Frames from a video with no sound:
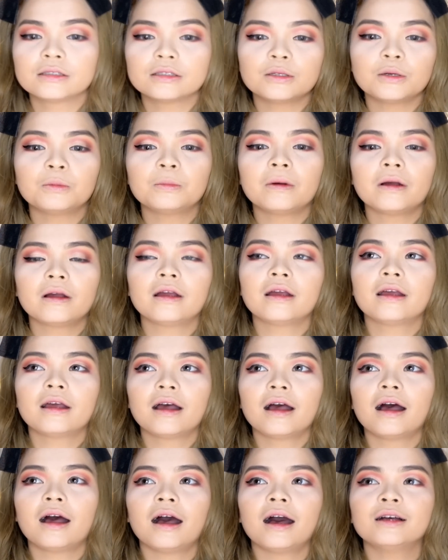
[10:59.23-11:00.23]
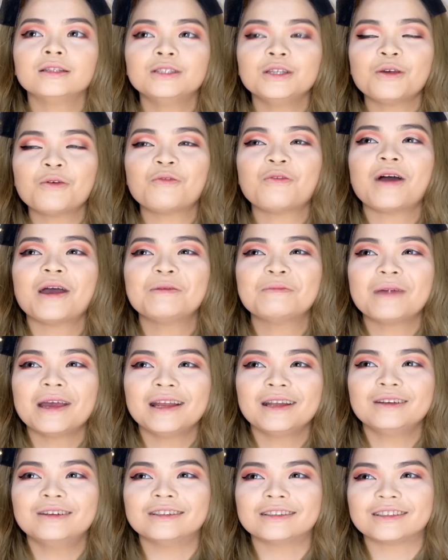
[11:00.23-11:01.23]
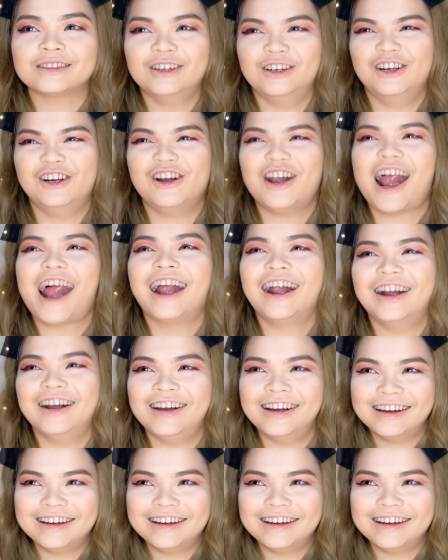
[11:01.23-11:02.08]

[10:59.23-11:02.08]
So far, how do you find my look? Rar!